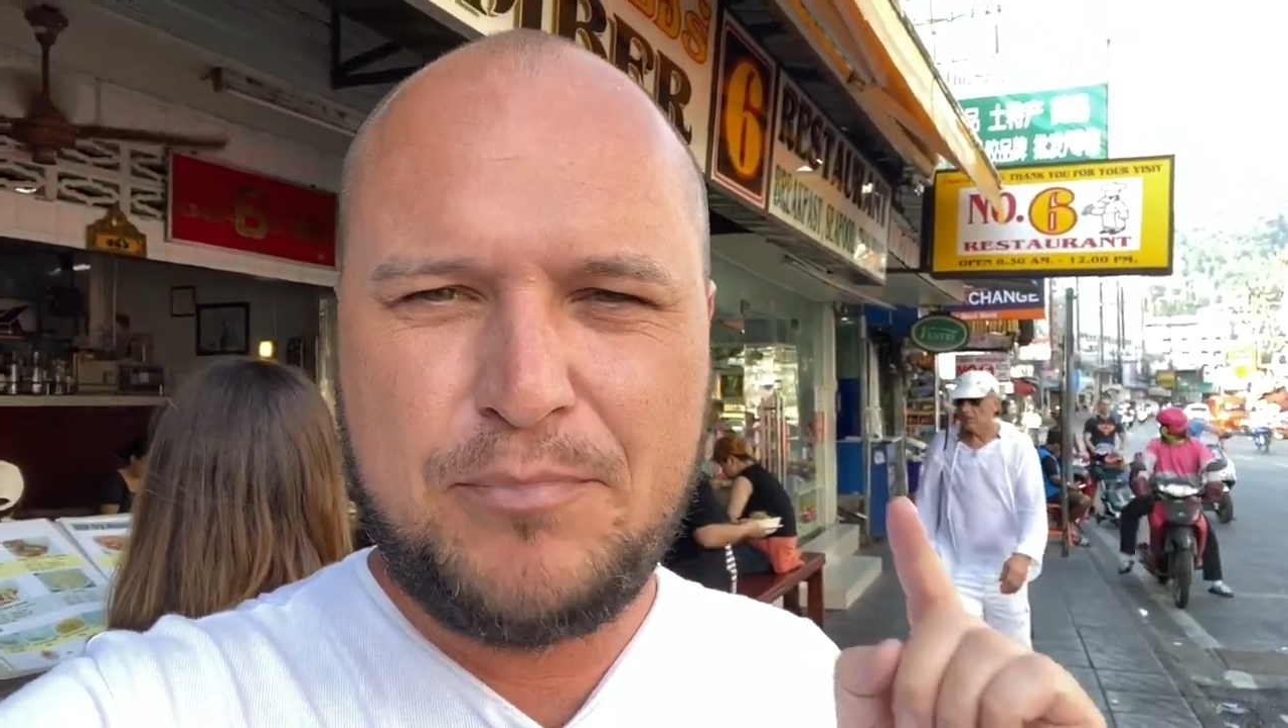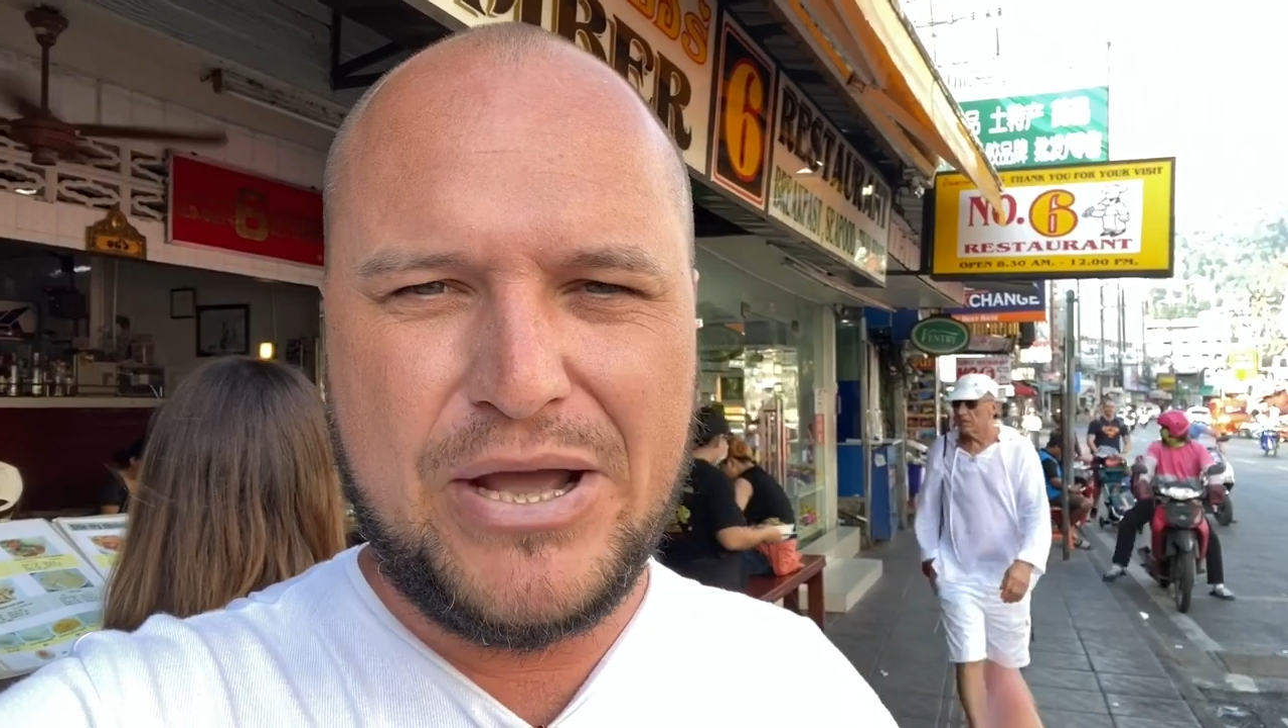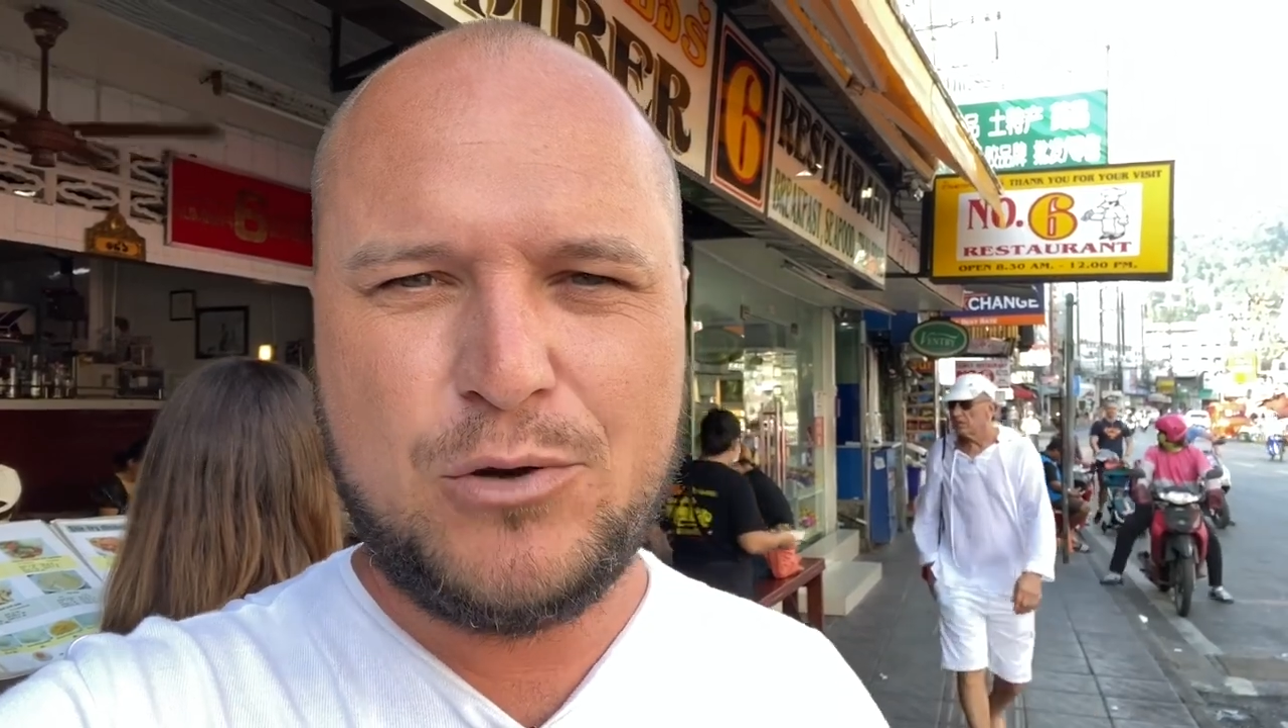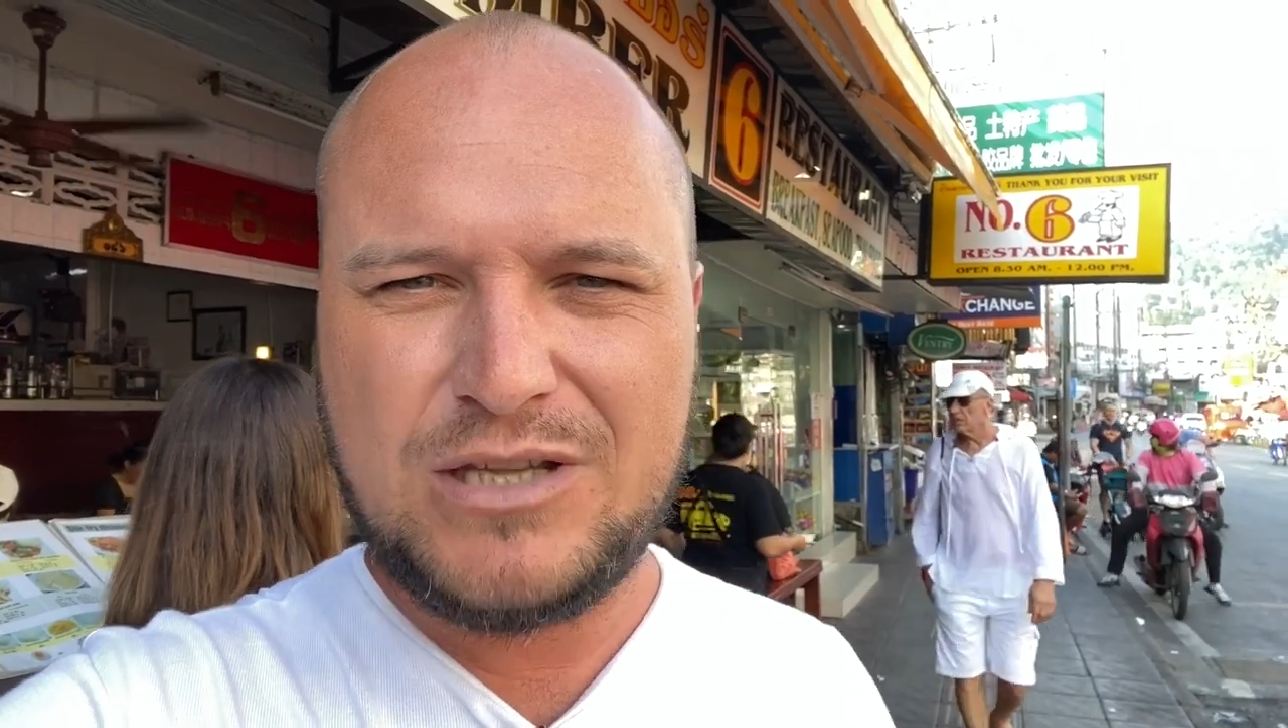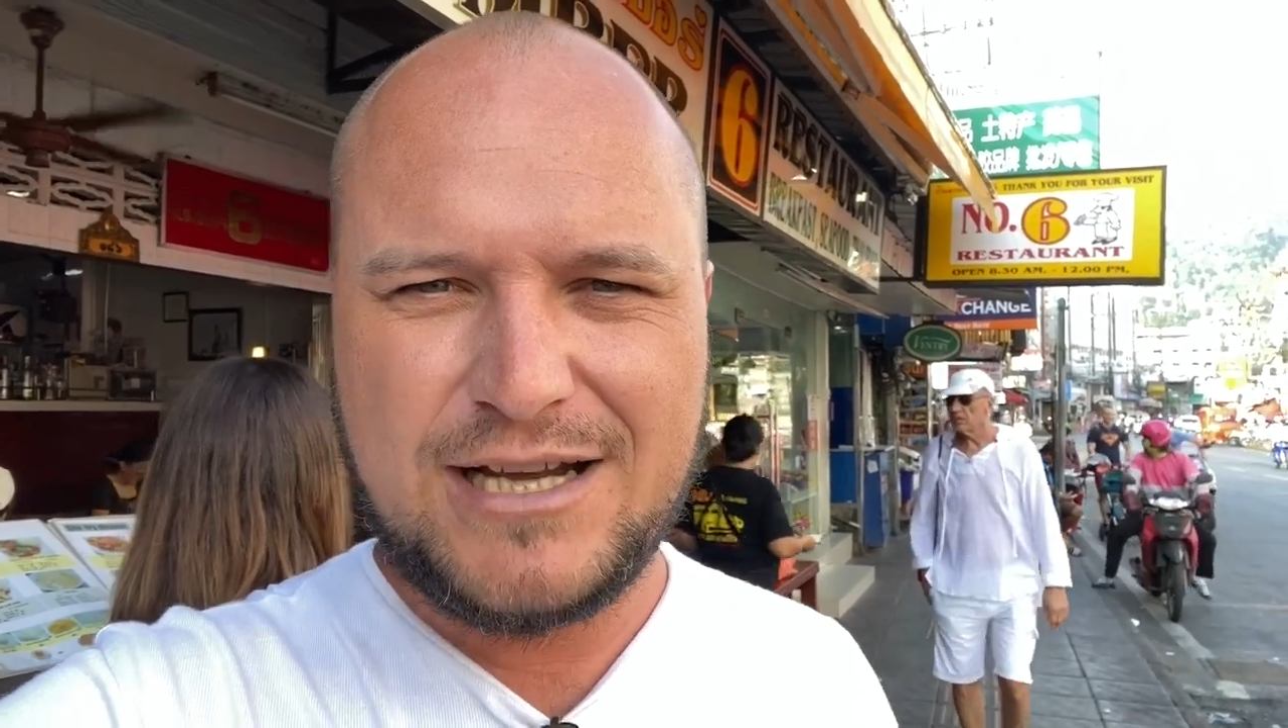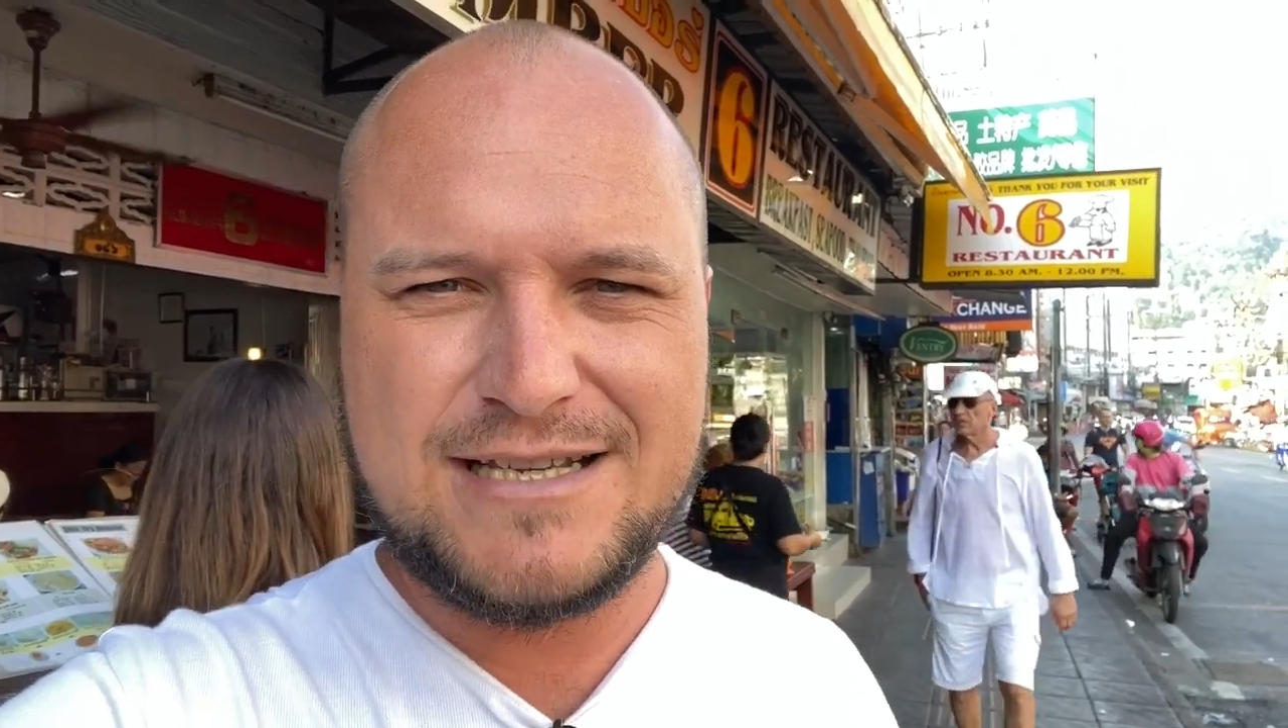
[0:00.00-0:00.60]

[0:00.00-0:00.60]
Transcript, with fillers: pełna